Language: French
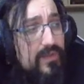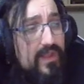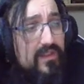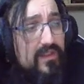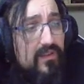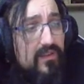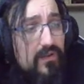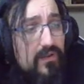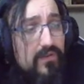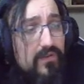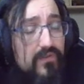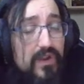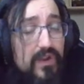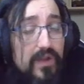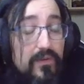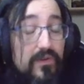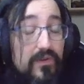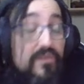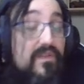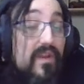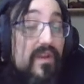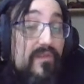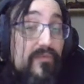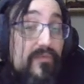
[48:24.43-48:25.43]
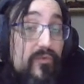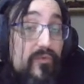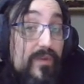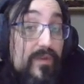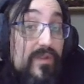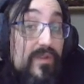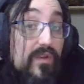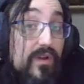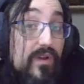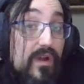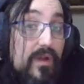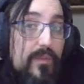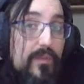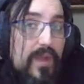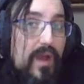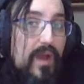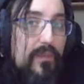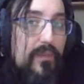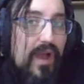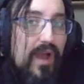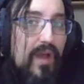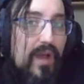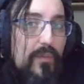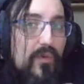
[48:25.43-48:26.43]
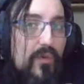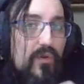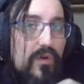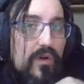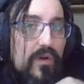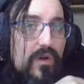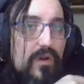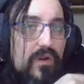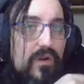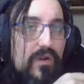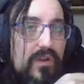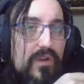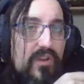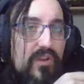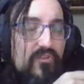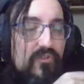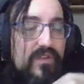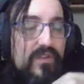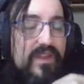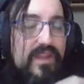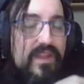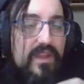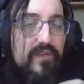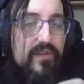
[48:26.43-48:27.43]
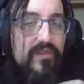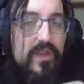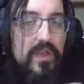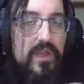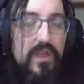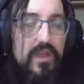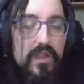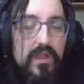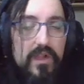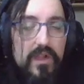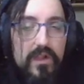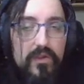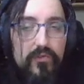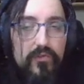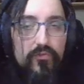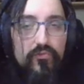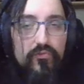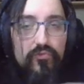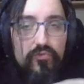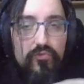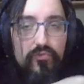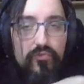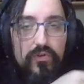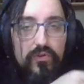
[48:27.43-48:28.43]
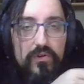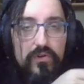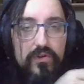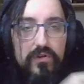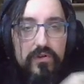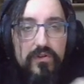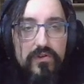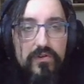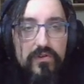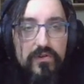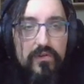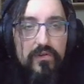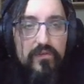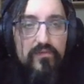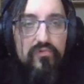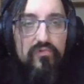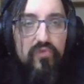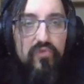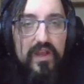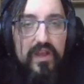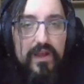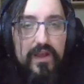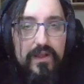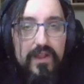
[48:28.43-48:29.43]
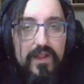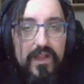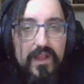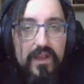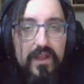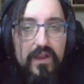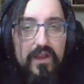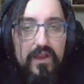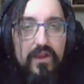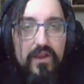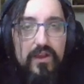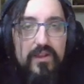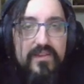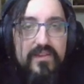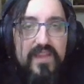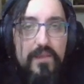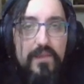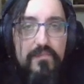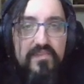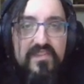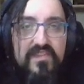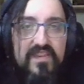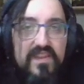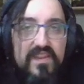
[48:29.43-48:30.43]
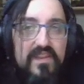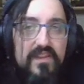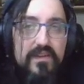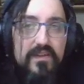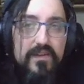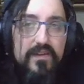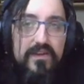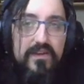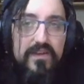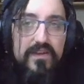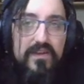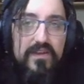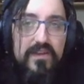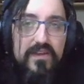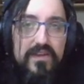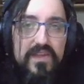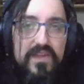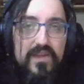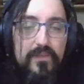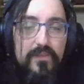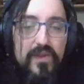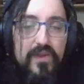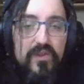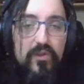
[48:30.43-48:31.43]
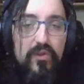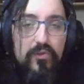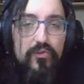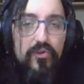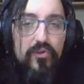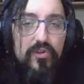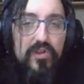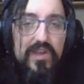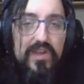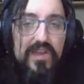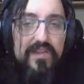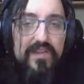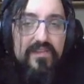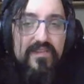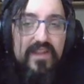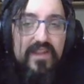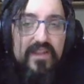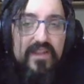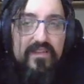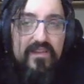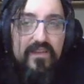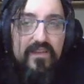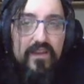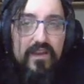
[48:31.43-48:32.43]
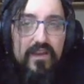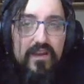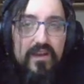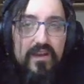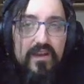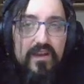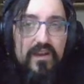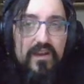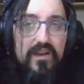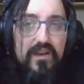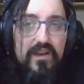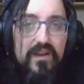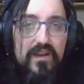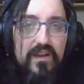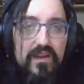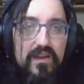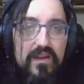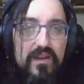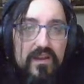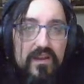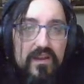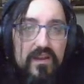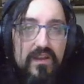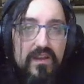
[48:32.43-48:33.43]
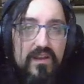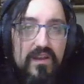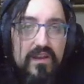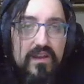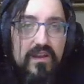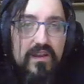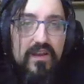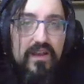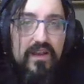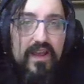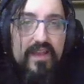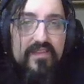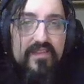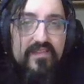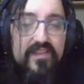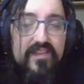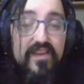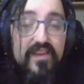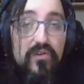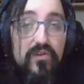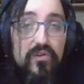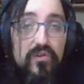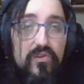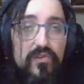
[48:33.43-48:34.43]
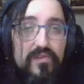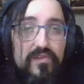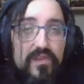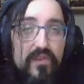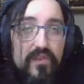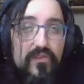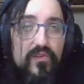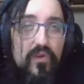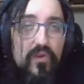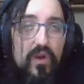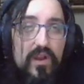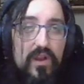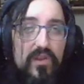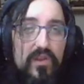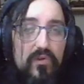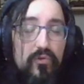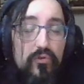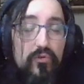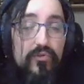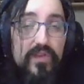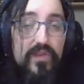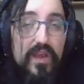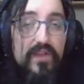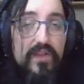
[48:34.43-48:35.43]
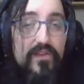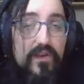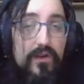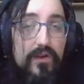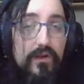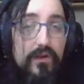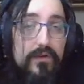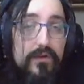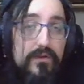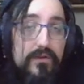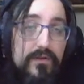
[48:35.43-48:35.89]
peut-être, euh, voilà, c'est un faux Twitter, hein, mais apparemment euh, les gens étaient énervés. Du coup, voilà. Tamsin, qui maintenant donne les stats à 5 autres serviteurs alliés au lieu de 4.